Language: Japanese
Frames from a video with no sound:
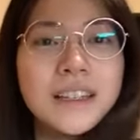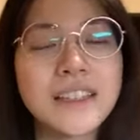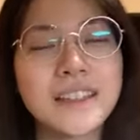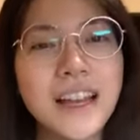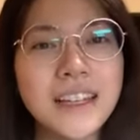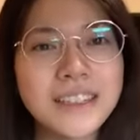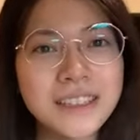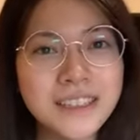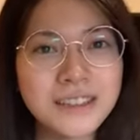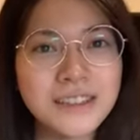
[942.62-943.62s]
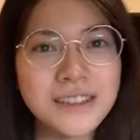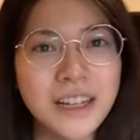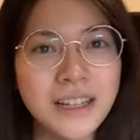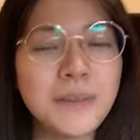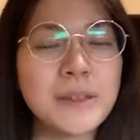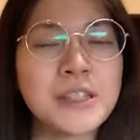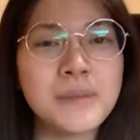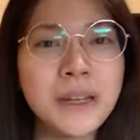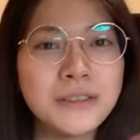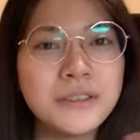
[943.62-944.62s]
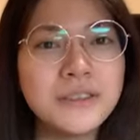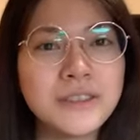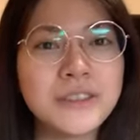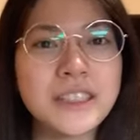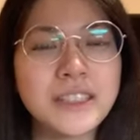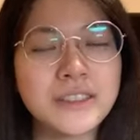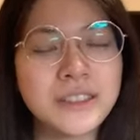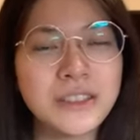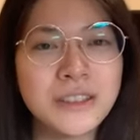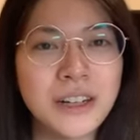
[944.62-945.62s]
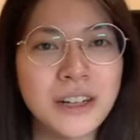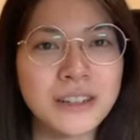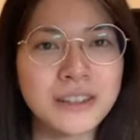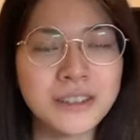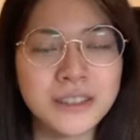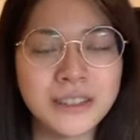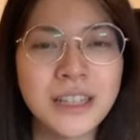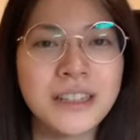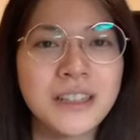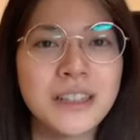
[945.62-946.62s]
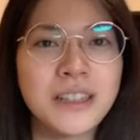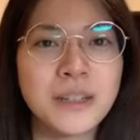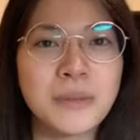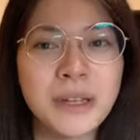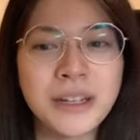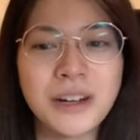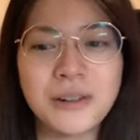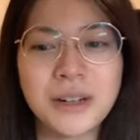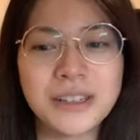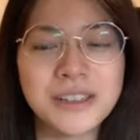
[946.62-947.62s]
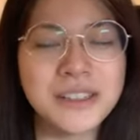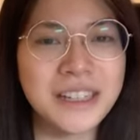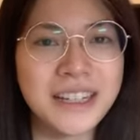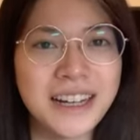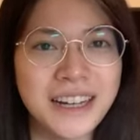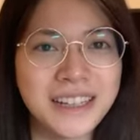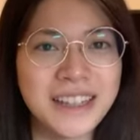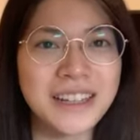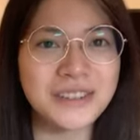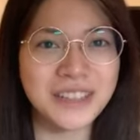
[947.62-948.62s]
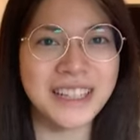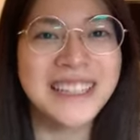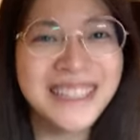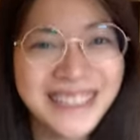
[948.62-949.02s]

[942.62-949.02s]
やったさすがるんちゃんやっぱスマイルンルンって言ってるからねやっぱ笑顔は素敵でありたいよね